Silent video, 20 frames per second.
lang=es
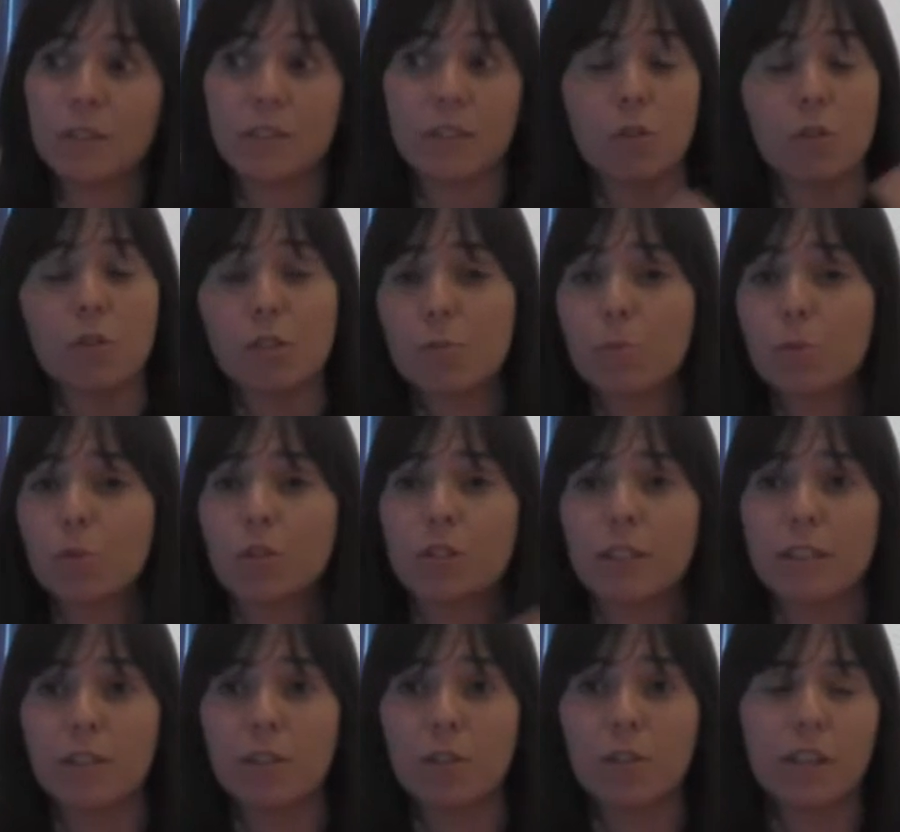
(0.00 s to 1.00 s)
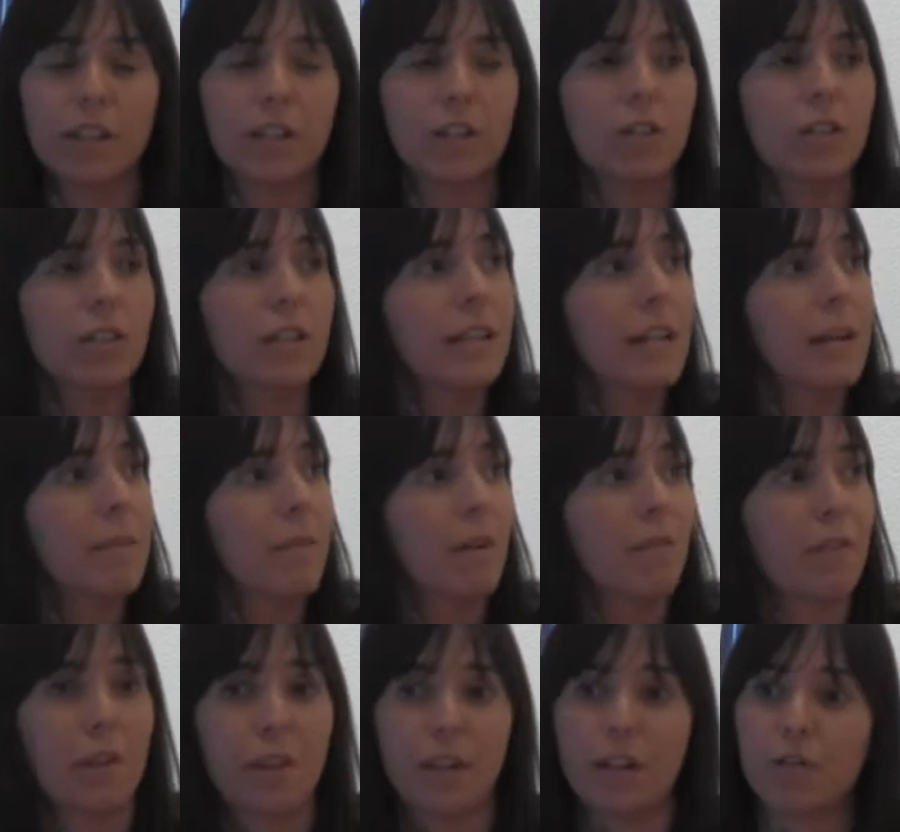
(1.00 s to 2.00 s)
Todo ese mundo tecnológico me ha
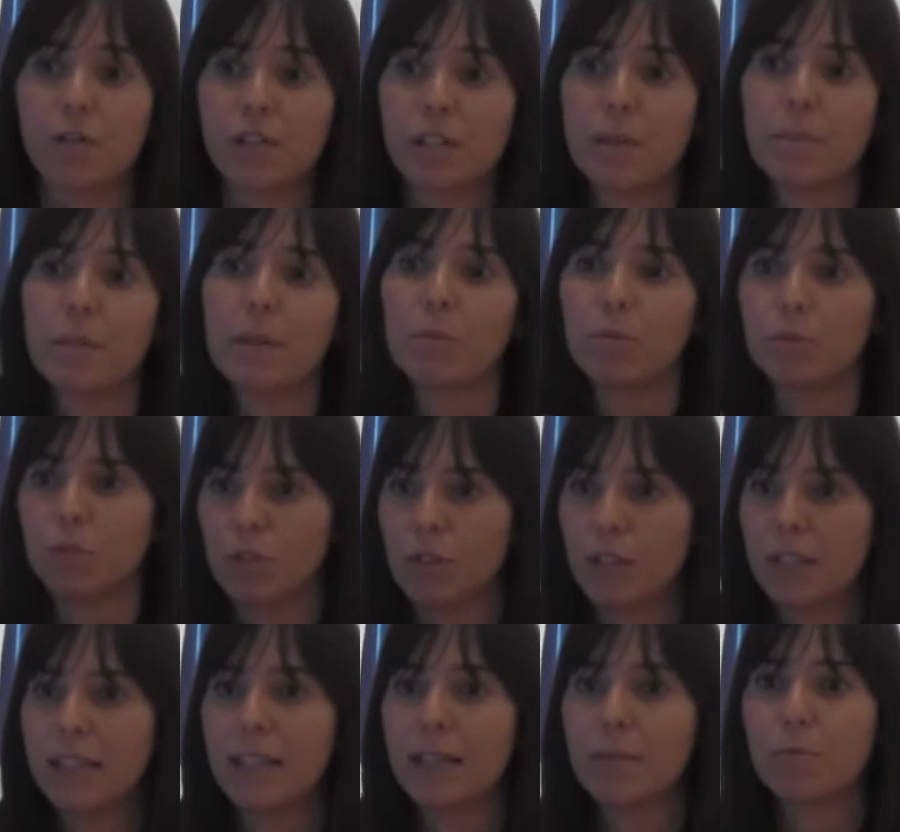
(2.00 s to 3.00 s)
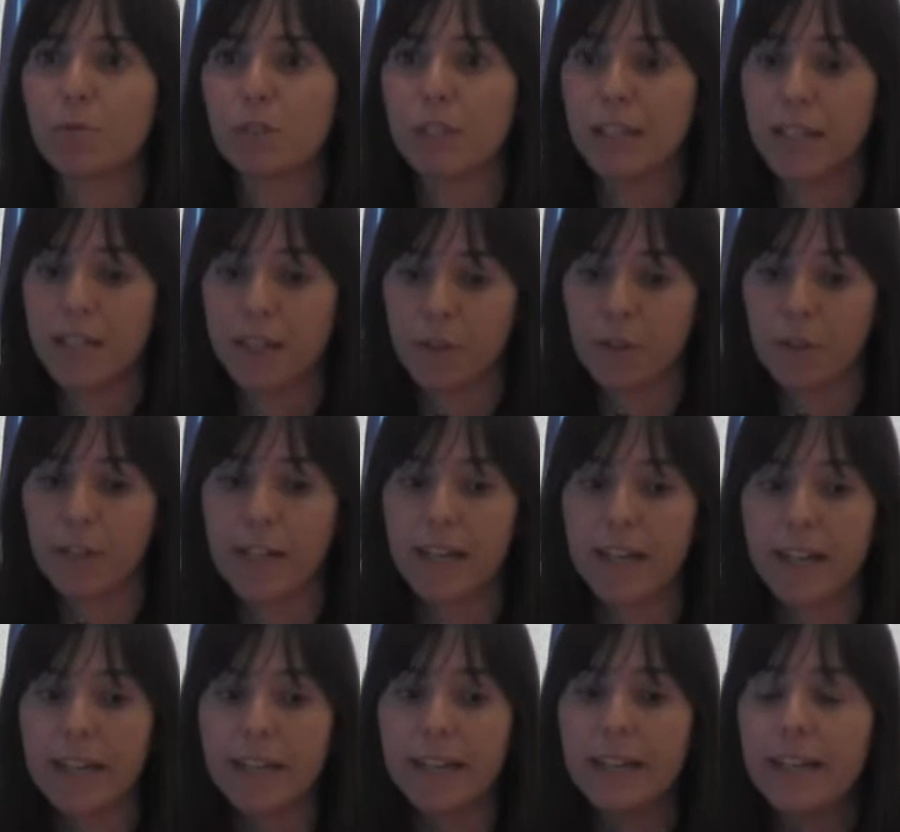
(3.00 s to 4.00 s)
fascinado siempre junto con el de la música y creo que
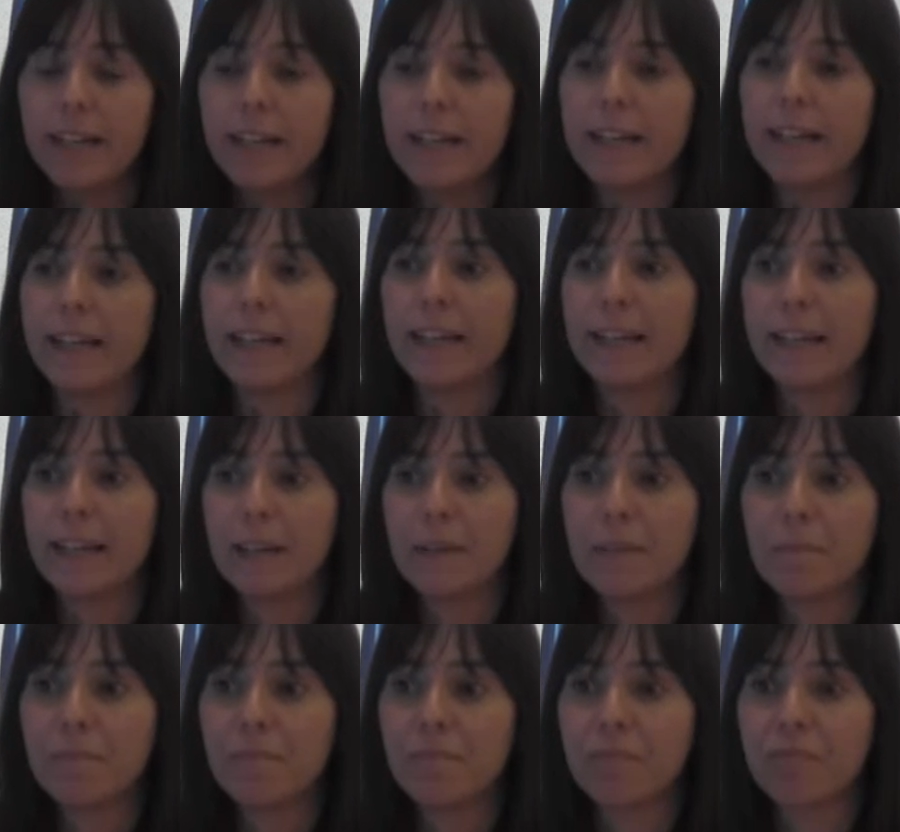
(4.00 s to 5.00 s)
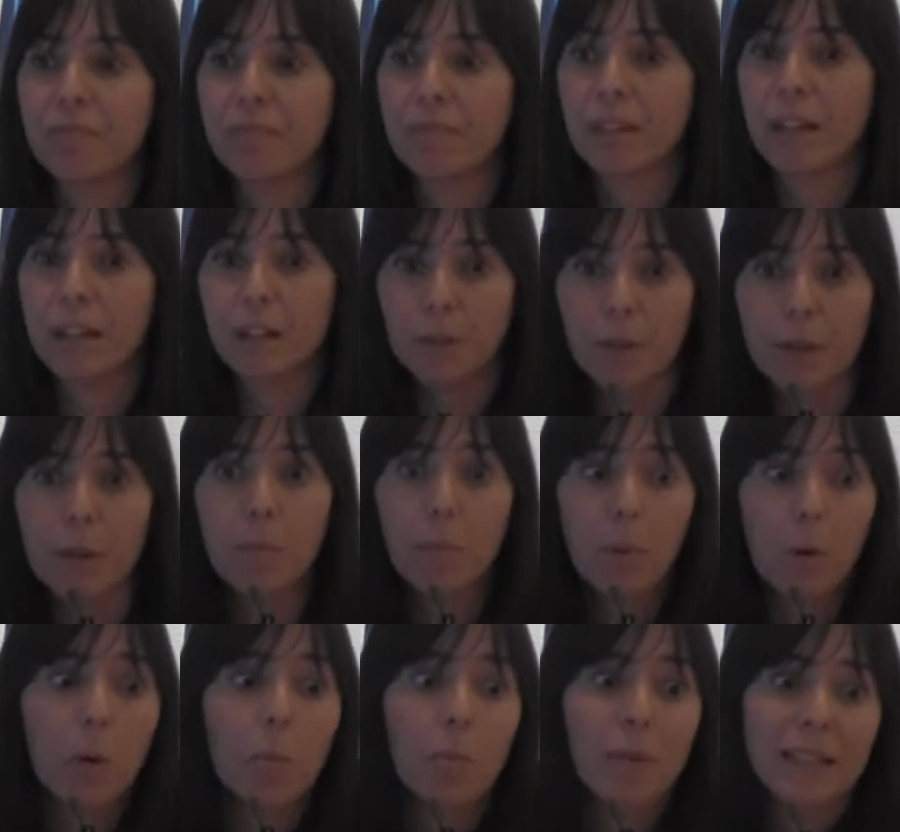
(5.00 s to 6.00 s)
ahí em, yo era un
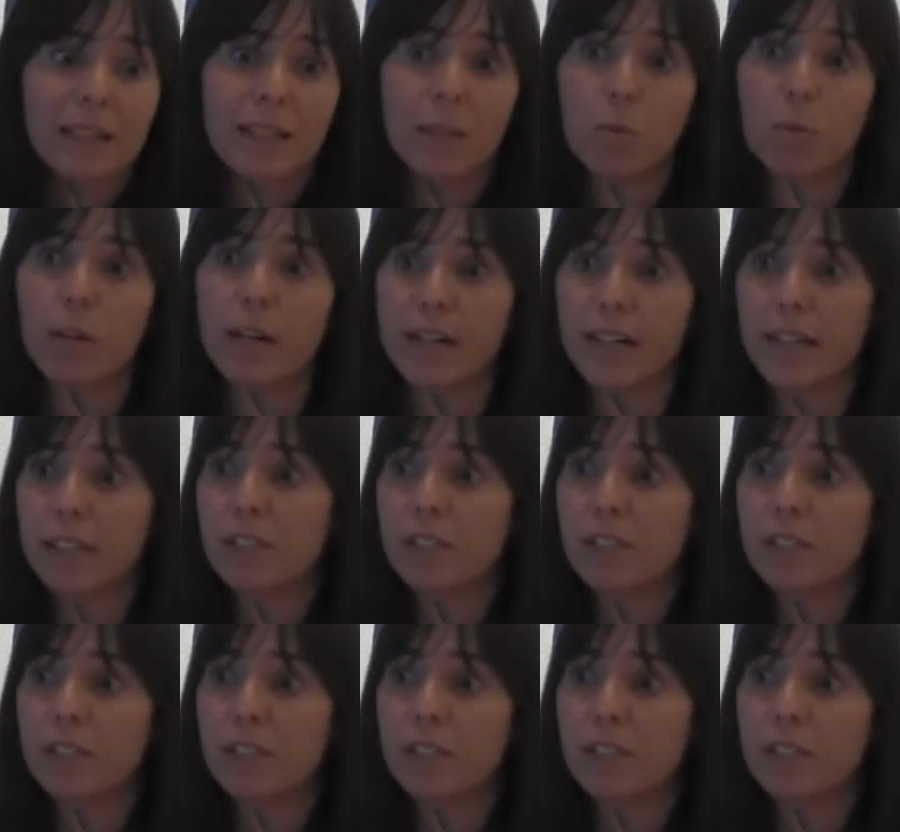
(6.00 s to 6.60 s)
poco particular en